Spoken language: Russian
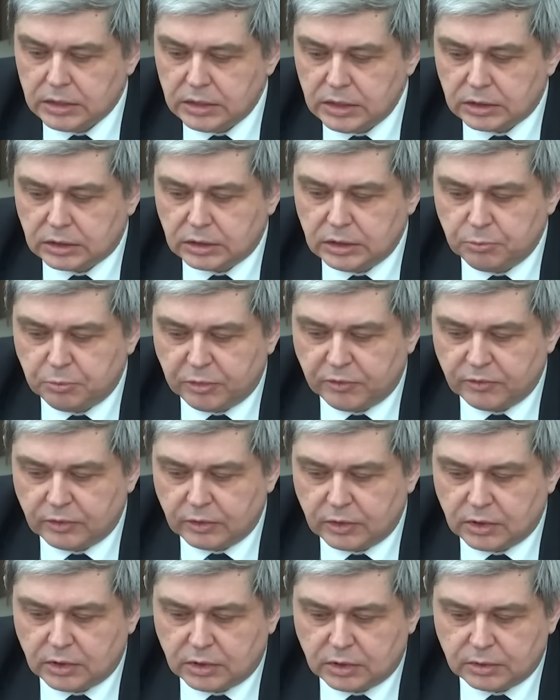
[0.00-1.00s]
Нет, не пов...
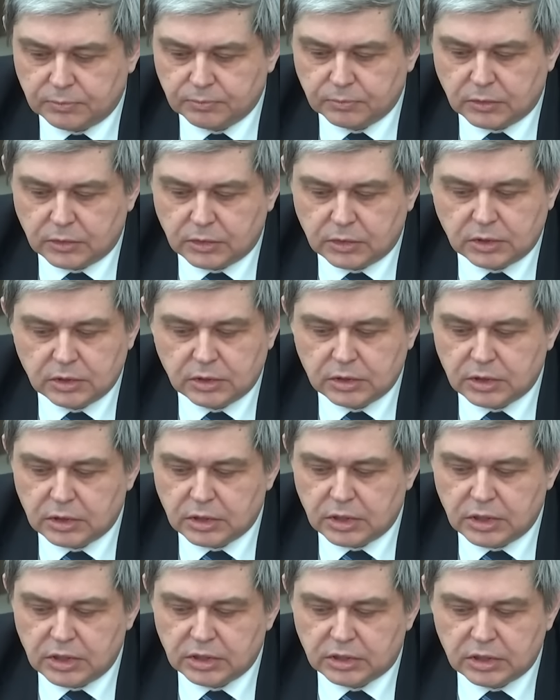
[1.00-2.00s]
Э, э,
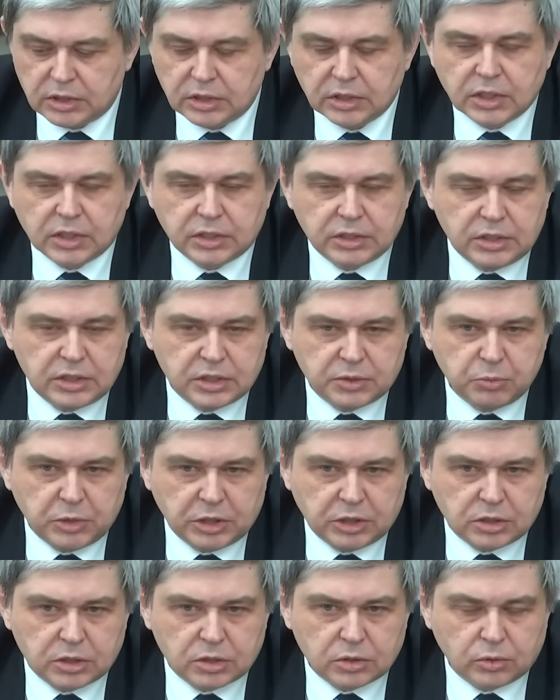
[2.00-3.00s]
это никак не
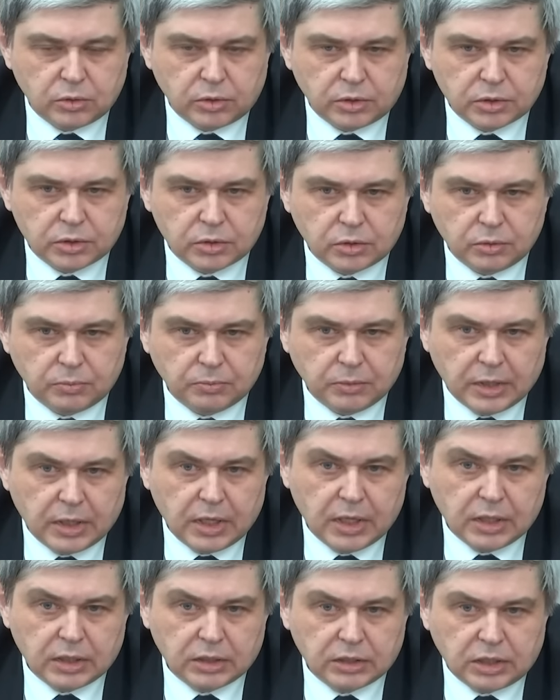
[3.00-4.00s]
изменит ситуацию.
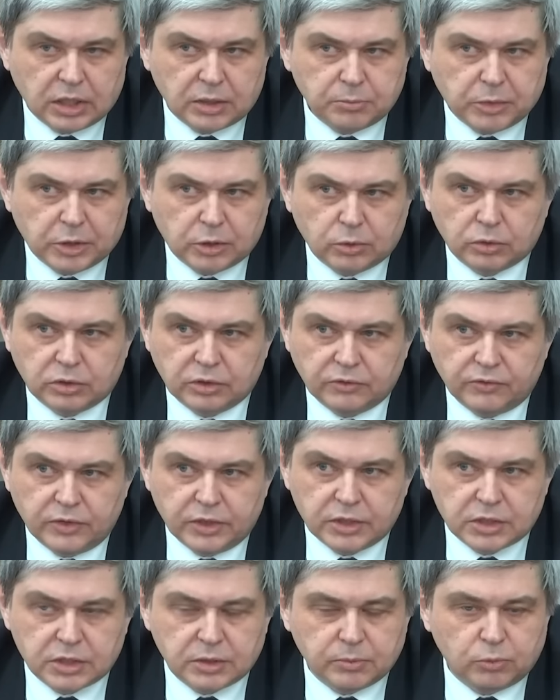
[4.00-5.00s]
Наоборот,
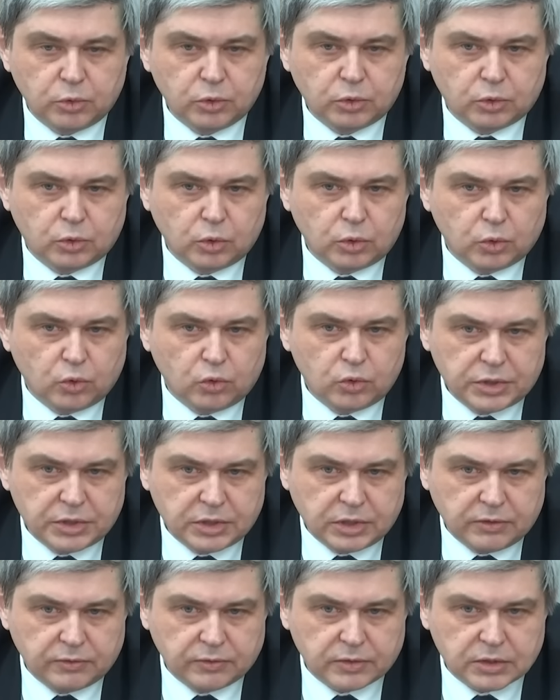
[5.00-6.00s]
инфляция будет только
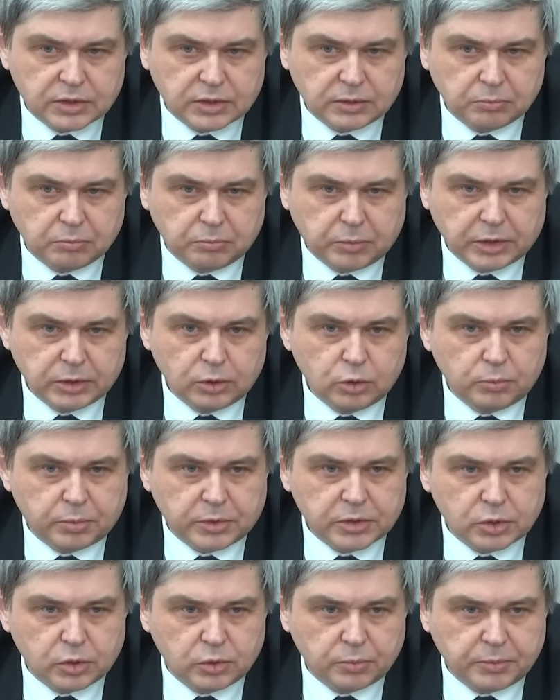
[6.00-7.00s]
усиливаться. По одной
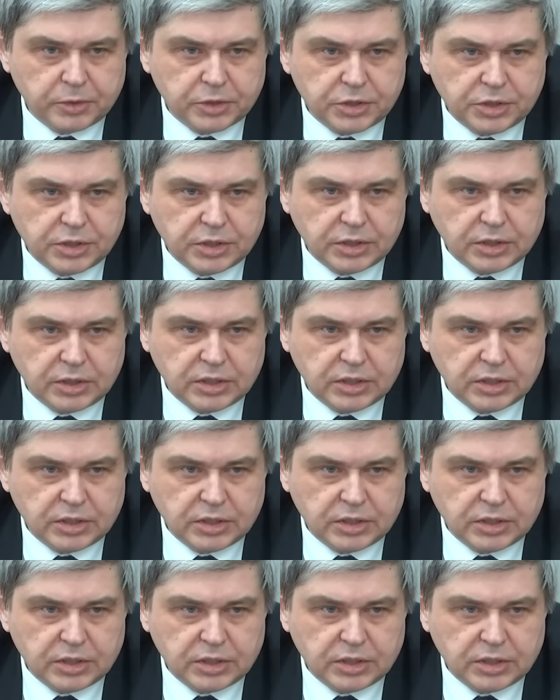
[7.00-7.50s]
простой причине.